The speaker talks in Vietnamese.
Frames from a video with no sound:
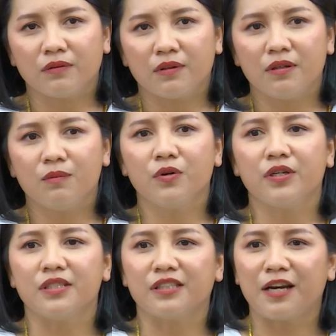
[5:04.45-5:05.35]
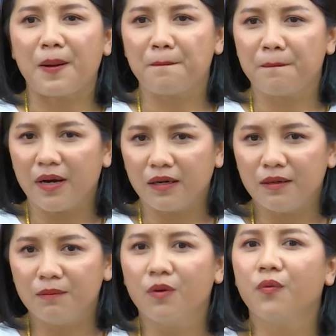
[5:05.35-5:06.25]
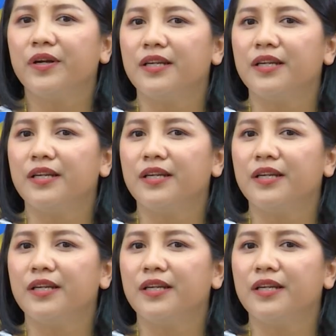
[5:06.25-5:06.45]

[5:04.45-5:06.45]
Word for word: rơm môi cái chỉ tham bờ môi